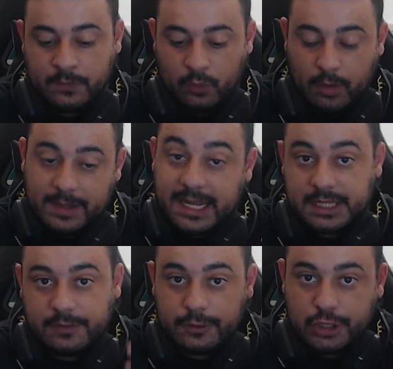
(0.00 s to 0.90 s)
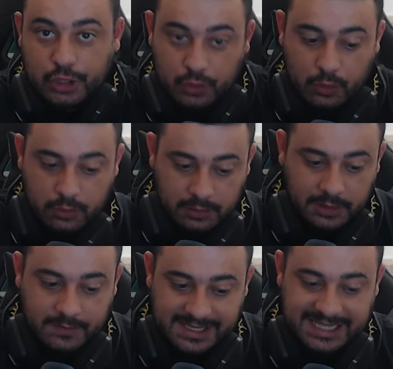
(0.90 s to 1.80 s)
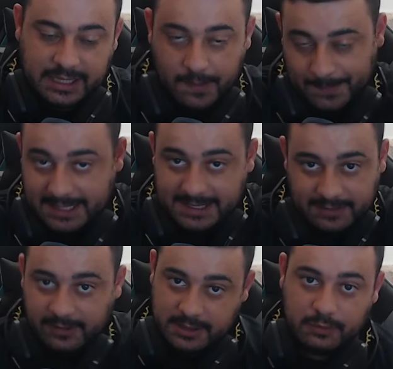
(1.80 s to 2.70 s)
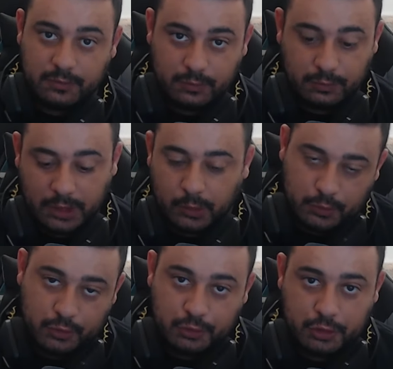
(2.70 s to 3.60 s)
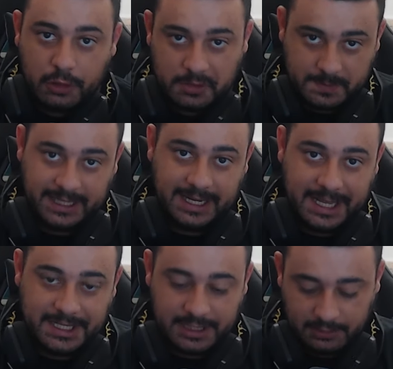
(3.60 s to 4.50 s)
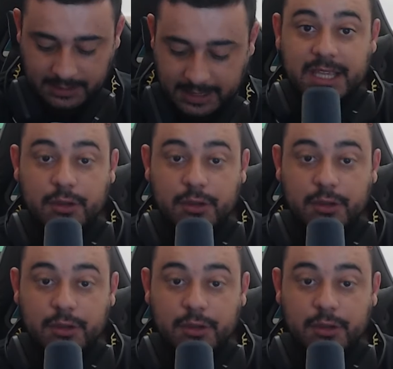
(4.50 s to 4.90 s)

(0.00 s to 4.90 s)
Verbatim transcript: Um aplicativo de jogo que você não precisa fazer o, o download dos jogos para ganhar dinheiro, tá?